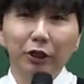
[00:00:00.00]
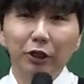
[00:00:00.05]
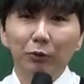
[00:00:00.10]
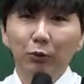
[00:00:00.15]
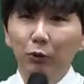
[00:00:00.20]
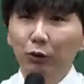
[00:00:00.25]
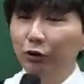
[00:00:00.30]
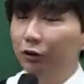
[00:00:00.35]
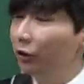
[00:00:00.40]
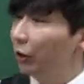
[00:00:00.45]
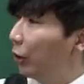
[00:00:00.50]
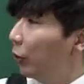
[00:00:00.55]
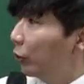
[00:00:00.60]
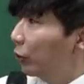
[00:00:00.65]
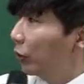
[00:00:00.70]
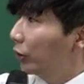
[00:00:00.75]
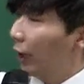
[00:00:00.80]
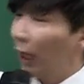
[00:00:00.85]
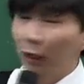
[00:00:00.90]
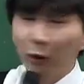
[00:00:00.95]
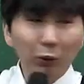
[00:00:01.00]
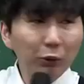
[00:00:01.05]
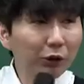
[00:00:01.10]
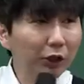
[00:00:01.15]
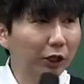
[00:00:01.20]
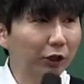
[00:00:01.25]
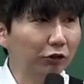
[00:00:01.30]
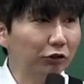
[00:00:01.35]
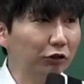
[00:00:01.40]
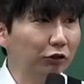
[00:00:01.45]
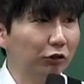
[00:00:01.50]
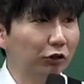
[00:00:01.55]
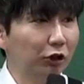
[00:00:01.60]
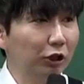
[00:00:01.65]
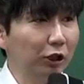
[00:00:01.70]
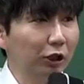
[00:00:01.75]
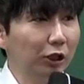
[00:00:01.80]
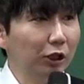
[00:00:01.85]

있는 모든 내용들 다 넣는 게 아니고